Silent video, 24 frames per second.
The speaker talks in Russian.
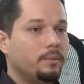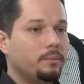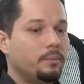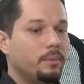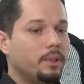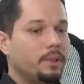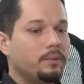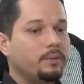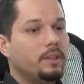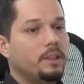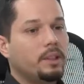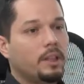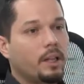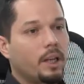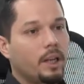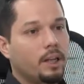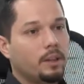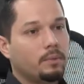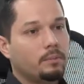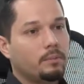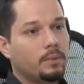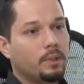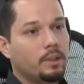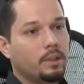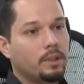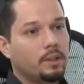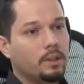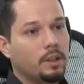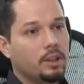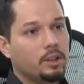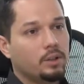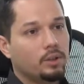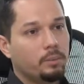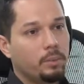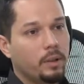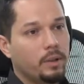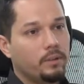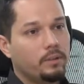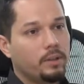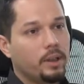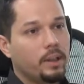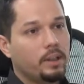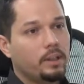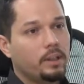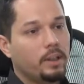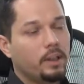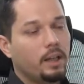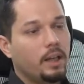мы внедряем а, наше
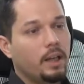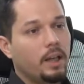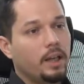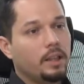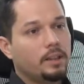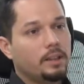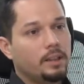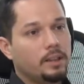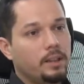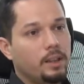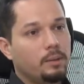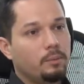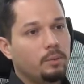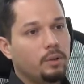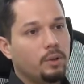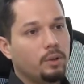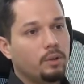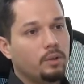управление систему